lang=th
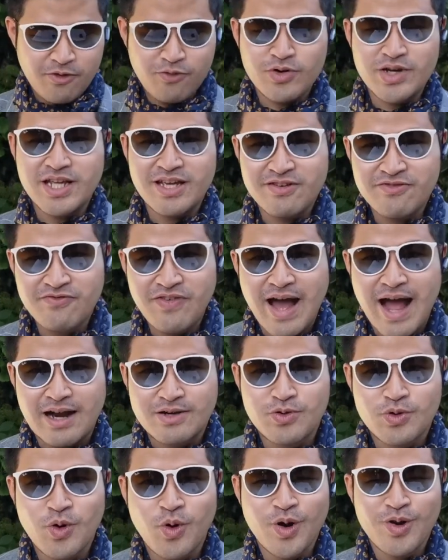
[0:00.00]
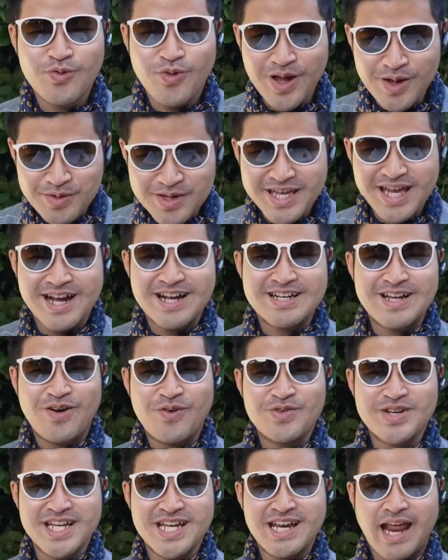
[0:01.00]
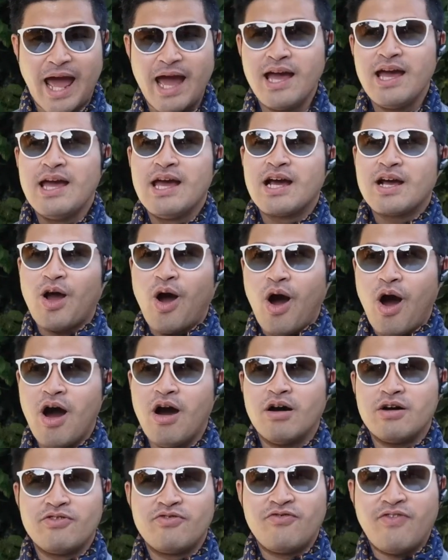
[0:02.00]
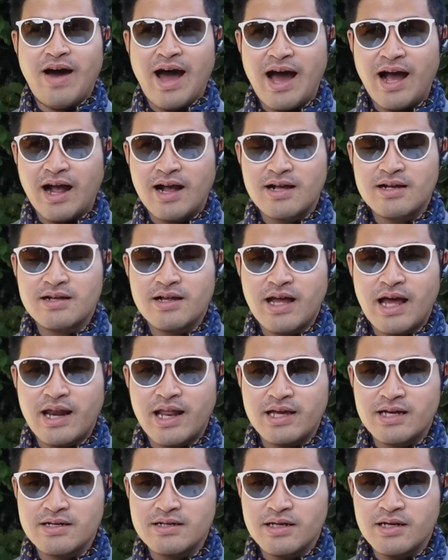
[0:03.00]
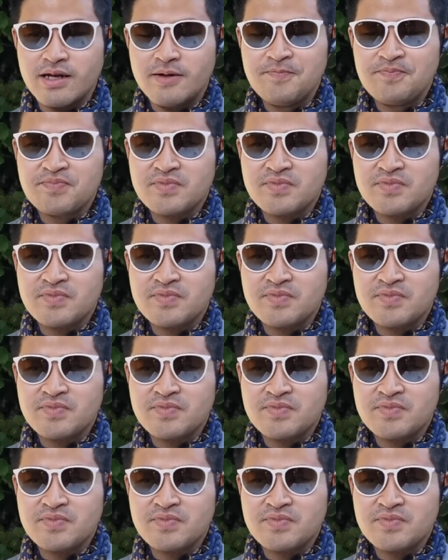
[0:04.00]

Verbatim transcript: วันนี้ฝากทุกคนไว้เพียงเท่านี้นะ ก็ฝากอะไรเอ่ย